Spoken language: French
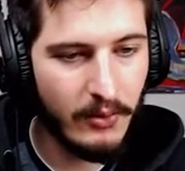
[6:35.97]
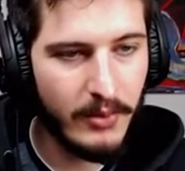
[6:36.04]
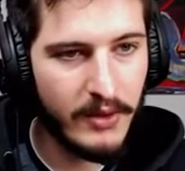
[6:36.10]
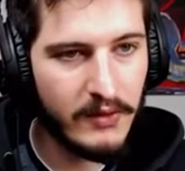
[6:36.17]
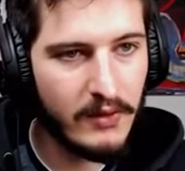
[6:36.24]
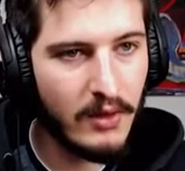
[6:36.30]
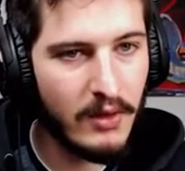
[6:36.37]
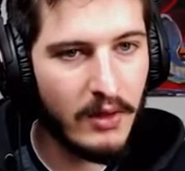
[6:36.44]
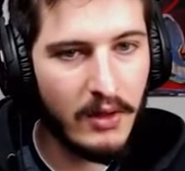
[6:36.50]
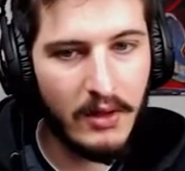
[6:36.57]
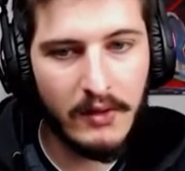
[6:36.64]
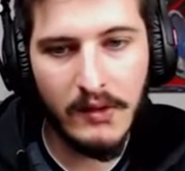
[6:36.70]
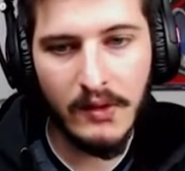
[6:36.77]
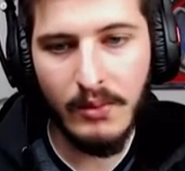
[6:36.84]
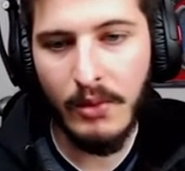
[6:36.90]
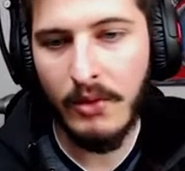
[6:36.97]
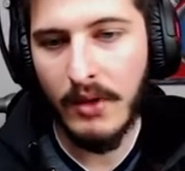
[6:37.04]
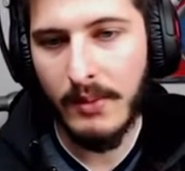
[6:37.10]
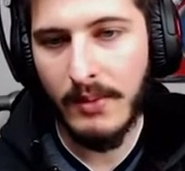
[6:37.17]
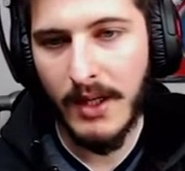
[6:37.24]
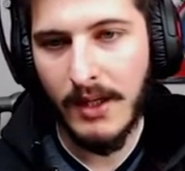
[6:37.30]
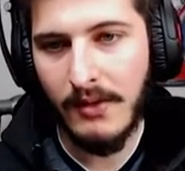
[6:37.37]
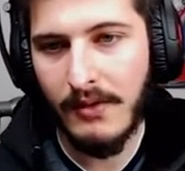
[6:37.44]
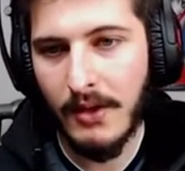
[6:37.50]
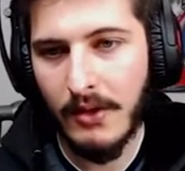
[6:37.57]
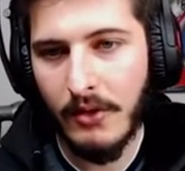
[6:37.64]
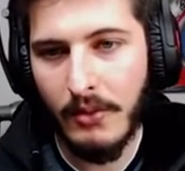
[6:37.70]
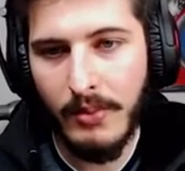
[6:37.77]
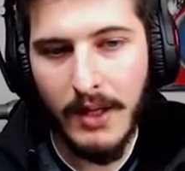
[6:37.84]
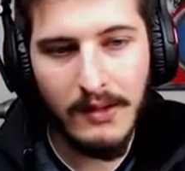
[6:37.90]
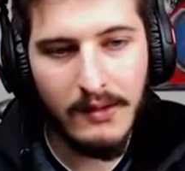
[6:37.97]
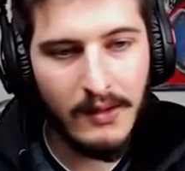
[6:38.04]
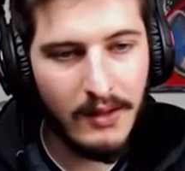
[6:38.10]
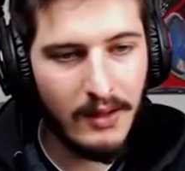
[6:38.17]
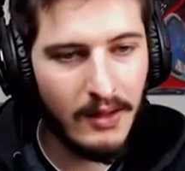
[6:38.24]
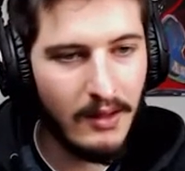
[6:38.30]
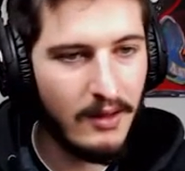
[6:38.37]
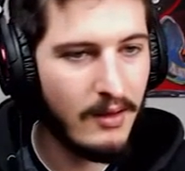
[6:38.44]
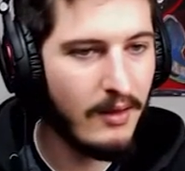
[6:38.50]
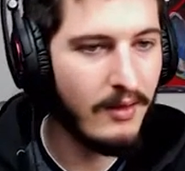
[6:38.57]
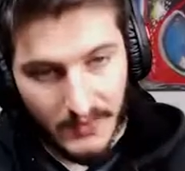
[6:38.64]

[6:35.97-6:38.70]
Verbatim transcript: parce que euh, c'est bon, les mecs, ils viennent de becter. Euh.